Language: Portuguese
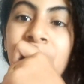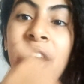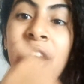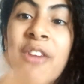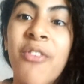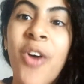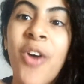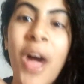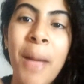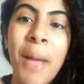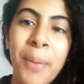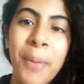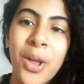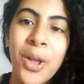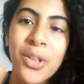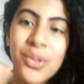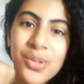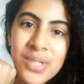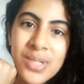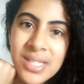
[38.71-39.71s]
eu vou
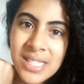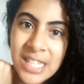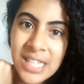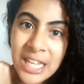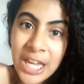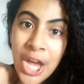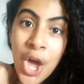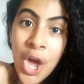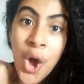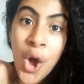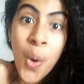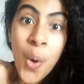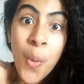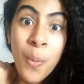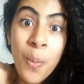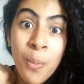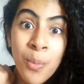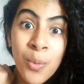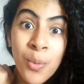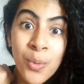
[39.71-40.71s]
reproduzir
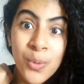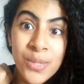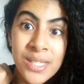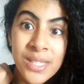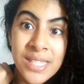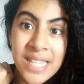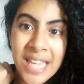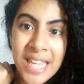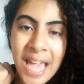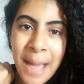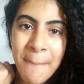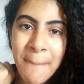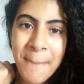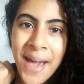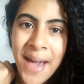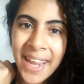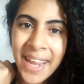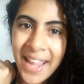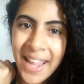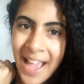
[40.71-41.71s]
o mousse que a
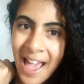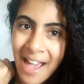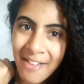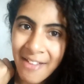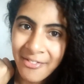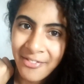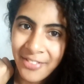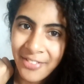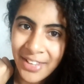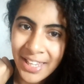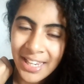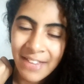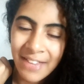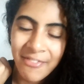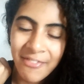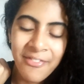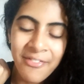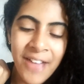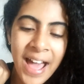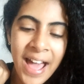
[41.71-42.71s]
Mari Carvilha
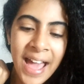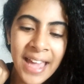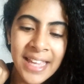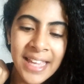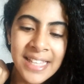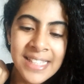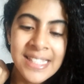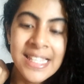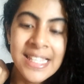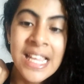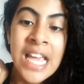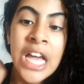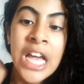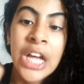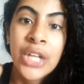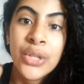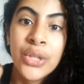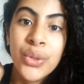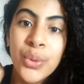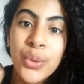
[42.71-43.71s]
faz,
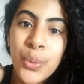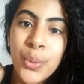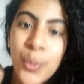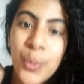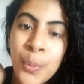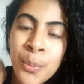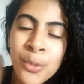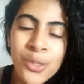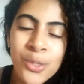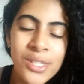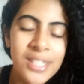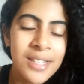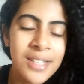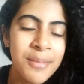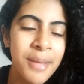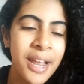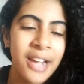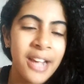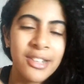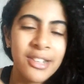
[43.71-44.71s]
do, um mousse de
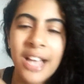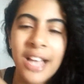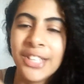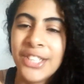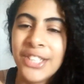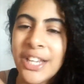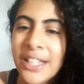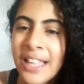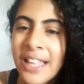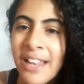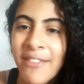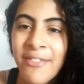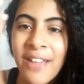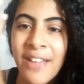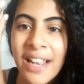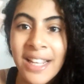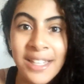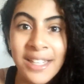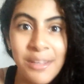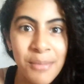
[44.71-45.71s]
maracujá. Gente, ela
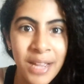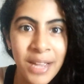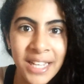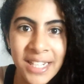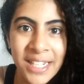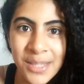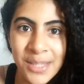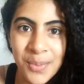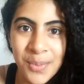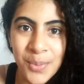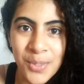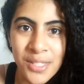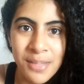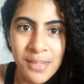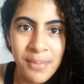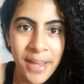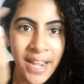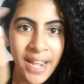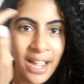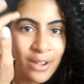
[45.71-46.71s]
fala demais desse mousse
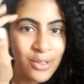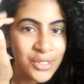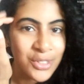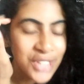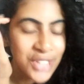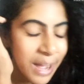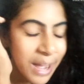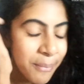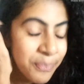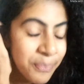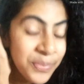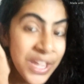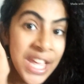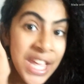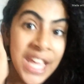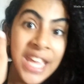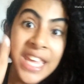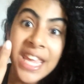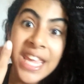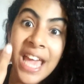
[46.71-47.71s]
de maracujá.
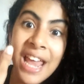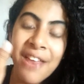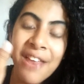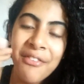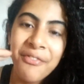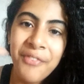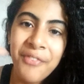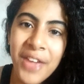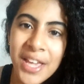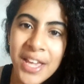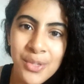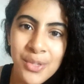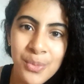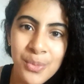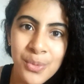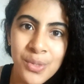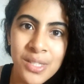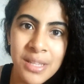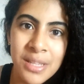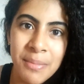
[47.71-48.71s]
E ela fez um
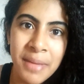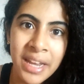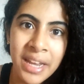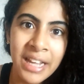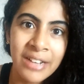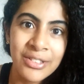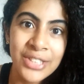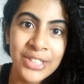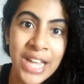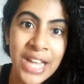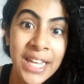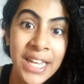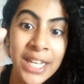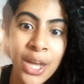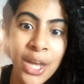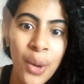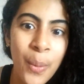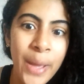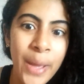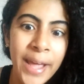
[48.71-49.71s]
mousse de maracujá e
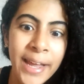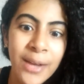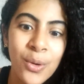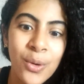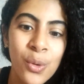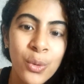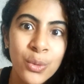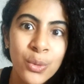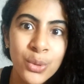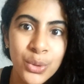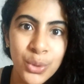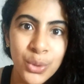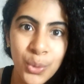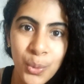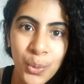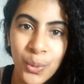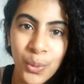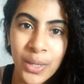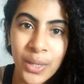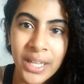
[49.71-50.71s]
não é com
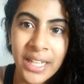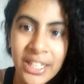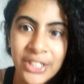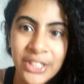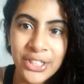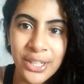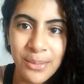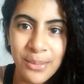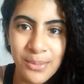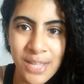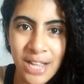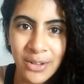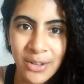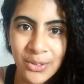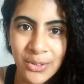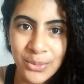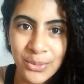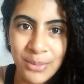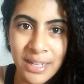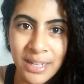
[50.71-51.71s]
suco, que nem estamos
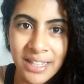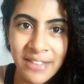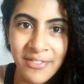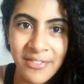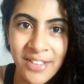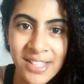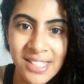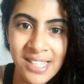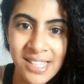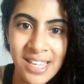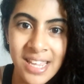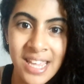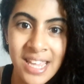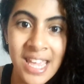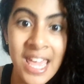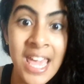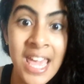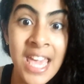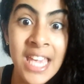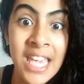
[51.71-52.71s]
acostumados a fazer.
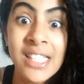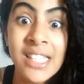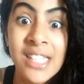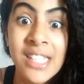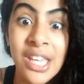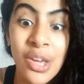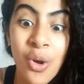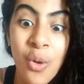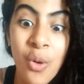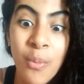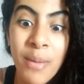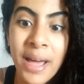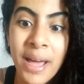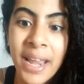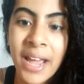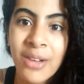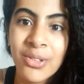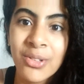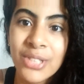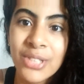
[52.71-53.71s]
E sim com
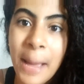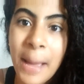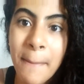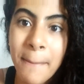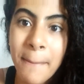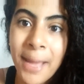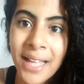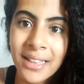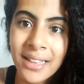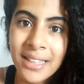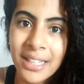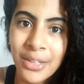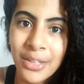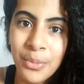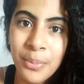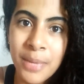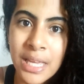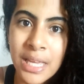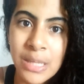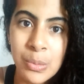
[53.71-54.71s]
maracujá
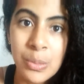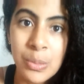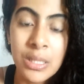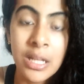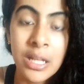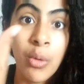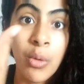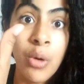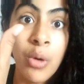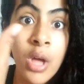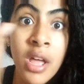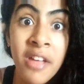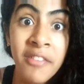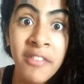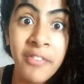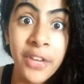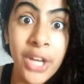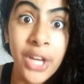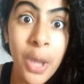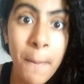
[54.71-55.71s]
batido mesmo. Então,
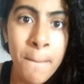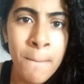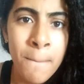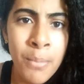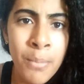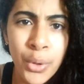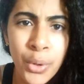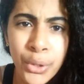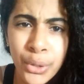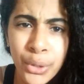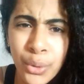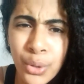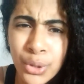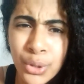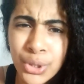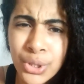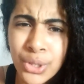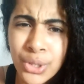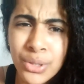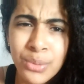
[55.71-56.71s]
fica muito
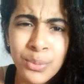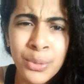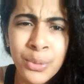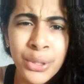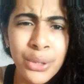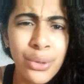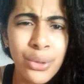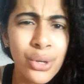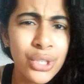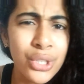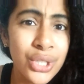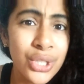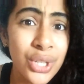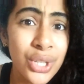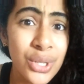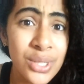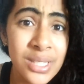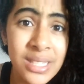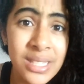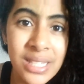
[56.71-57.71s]
gostoso, muito
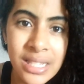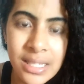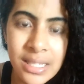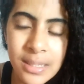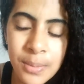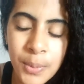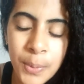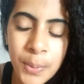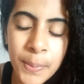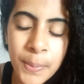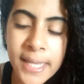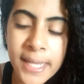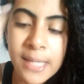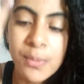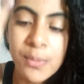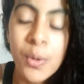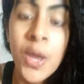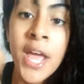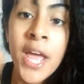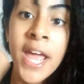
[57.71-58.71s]
gostosíssimo
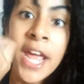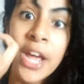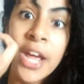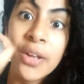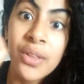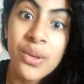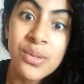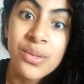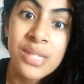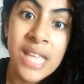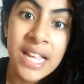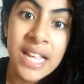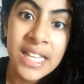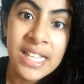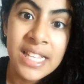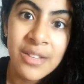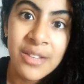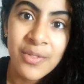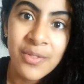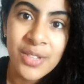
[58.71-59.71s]
mesmo. Eu tenho
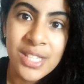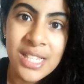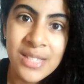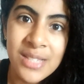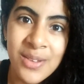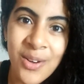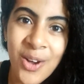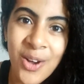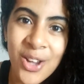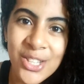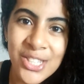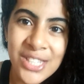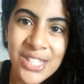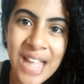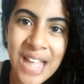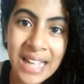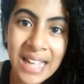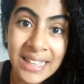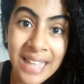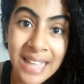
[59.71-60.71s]
certeza que vocês vão
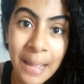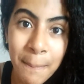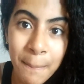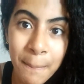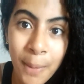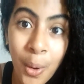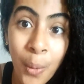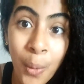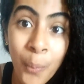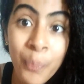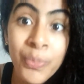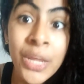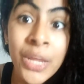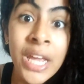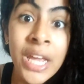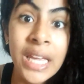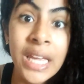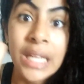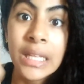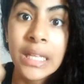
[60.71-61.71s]
gostar, tá bom?
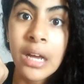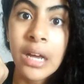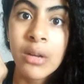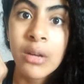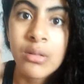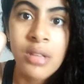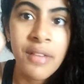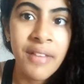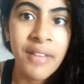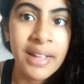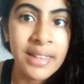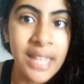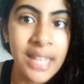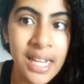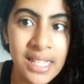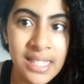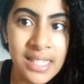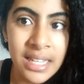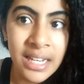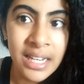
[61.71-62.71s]
Então, só vai
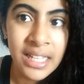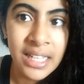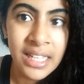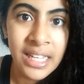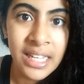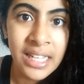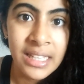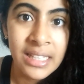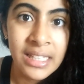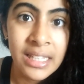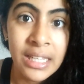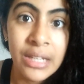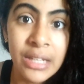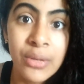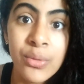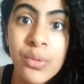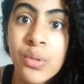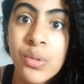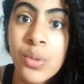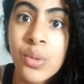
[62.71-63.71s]
três
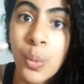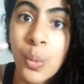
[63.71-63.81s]
ingredientinhos,